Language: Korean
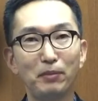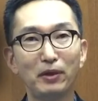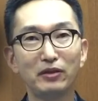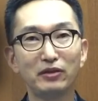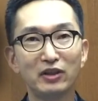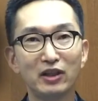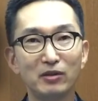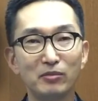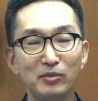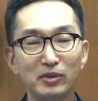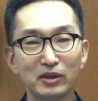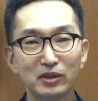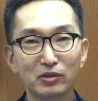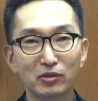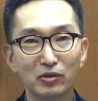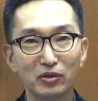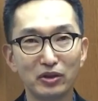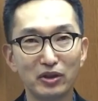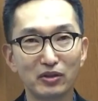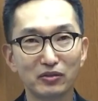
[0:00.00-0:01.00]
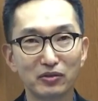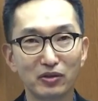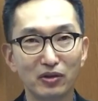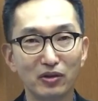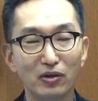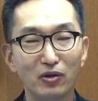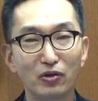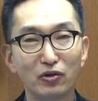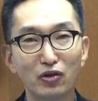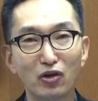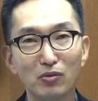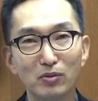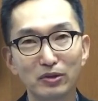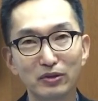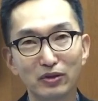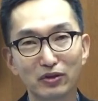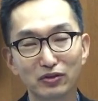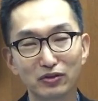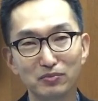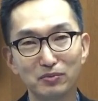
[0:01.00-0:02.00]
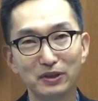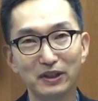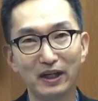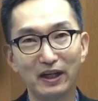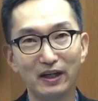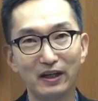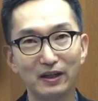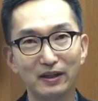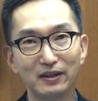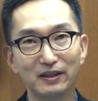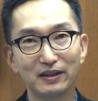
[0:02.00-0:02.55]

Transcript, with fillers: 팬데믹으로 인해서 어려움을 겪습니다.